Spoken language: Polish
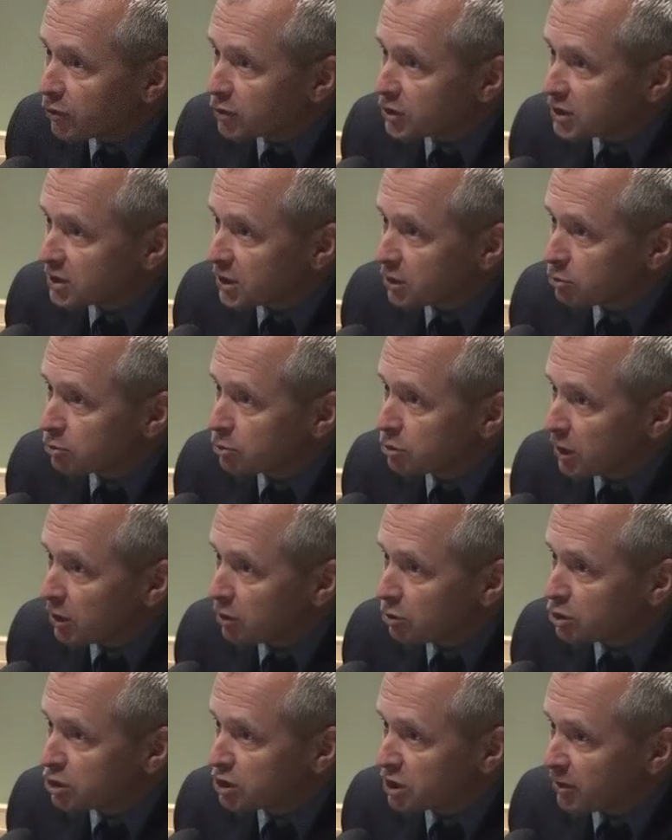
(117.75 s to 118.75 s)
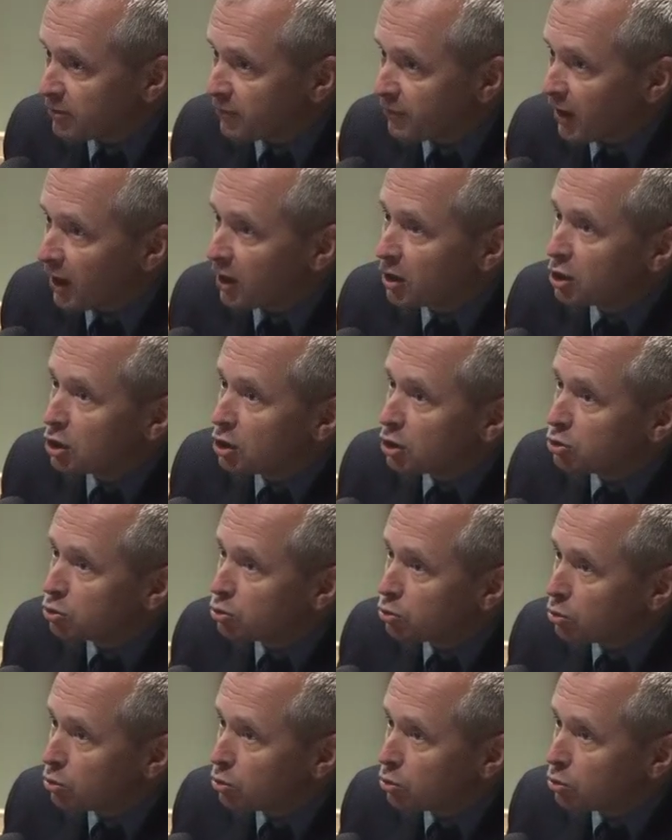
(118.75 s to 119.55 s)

owoce zatrutego drzewa.